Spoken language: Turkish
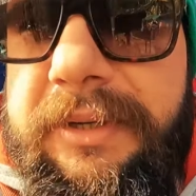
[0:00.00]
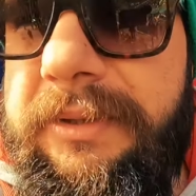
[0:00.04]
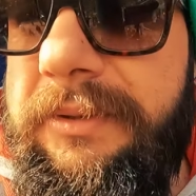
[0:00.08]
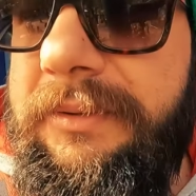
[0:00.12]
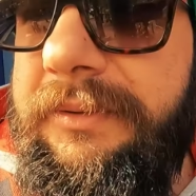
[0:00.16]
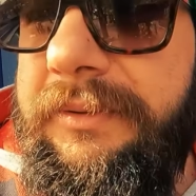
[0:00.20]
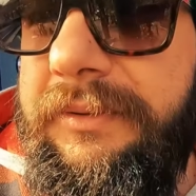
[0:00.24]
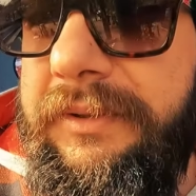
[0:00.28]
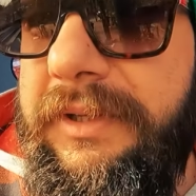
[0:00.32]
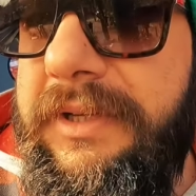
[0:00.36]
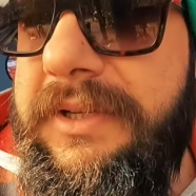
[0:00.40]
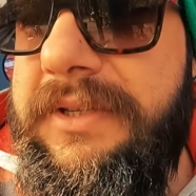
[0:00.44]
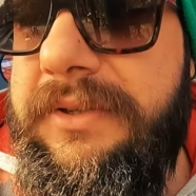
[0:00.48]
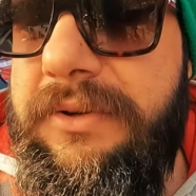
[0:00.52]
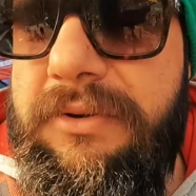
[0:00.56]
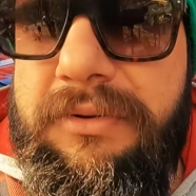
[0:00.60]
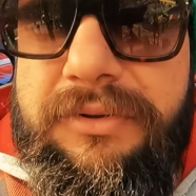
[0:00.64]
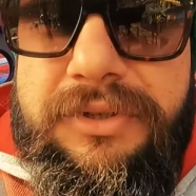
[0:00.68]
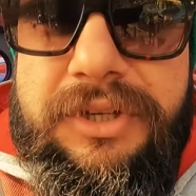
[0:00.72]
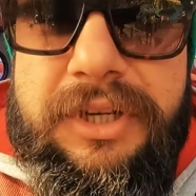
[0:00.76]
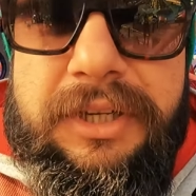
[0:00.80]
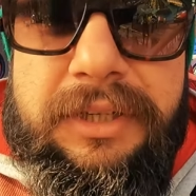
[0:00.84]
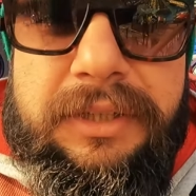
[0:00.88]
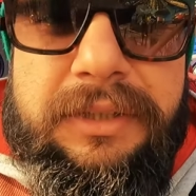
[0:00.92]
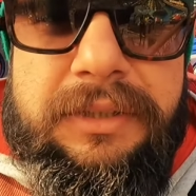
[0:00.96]
ha. Nasıl
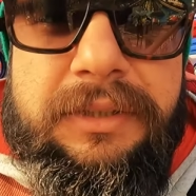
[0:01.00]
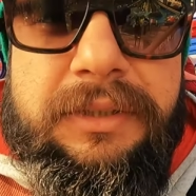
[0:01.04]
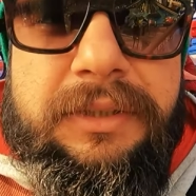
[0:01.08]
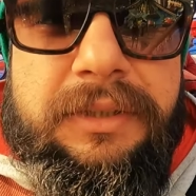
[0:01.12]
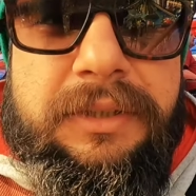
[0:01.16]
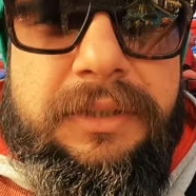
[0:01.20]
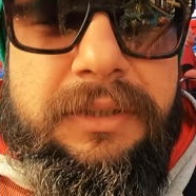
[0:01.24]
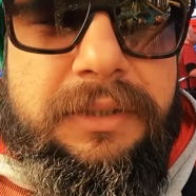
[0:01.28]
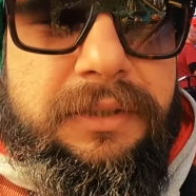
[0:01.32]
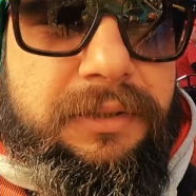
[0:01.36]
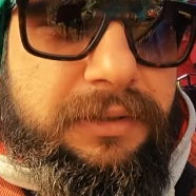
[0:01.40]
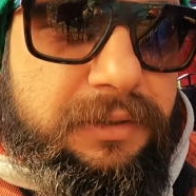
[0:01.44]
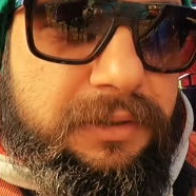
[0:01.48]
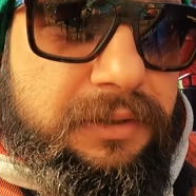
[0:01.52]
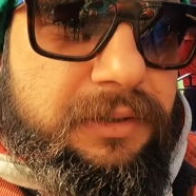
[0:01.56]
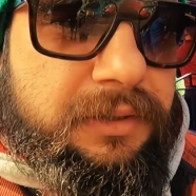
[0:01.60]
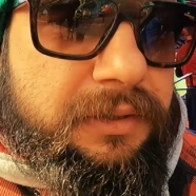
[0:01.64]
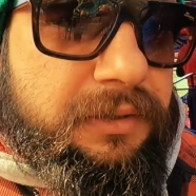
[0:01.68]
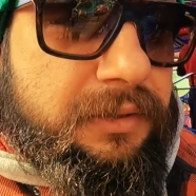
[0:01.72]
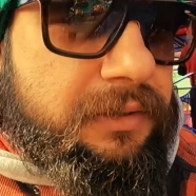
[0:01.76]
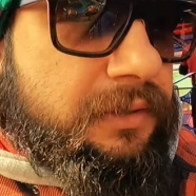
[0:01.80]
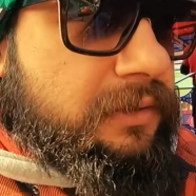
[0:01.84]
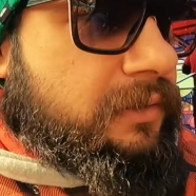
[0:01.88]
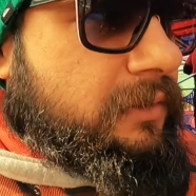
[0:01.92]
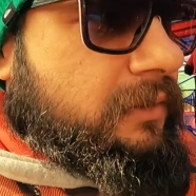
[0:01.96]
olacak?
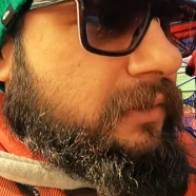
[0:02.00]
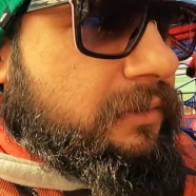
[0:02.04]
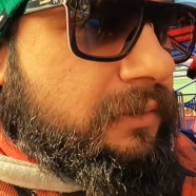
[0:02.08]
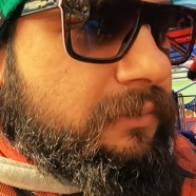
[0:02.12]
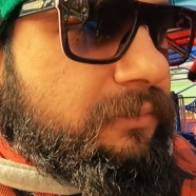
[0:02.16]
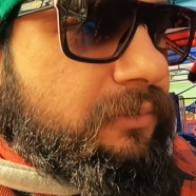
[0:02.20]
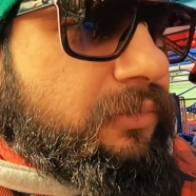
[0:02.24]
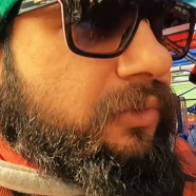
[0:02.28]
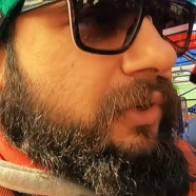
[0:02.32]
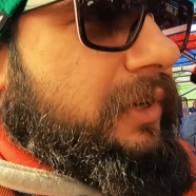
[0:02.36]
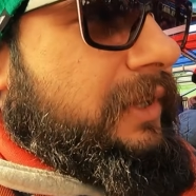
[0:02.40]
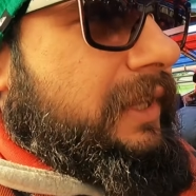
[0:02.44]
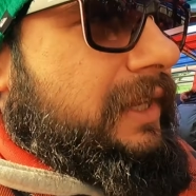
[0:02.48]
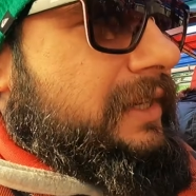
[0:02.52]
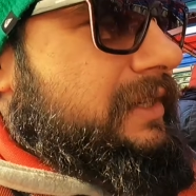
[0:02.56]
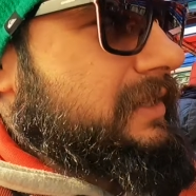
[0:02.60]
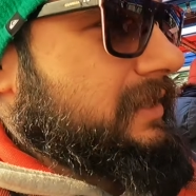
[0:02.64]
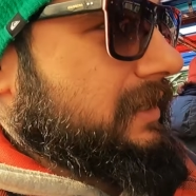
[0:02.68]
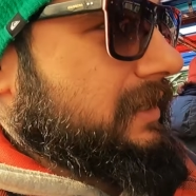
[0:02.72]
Bu kadar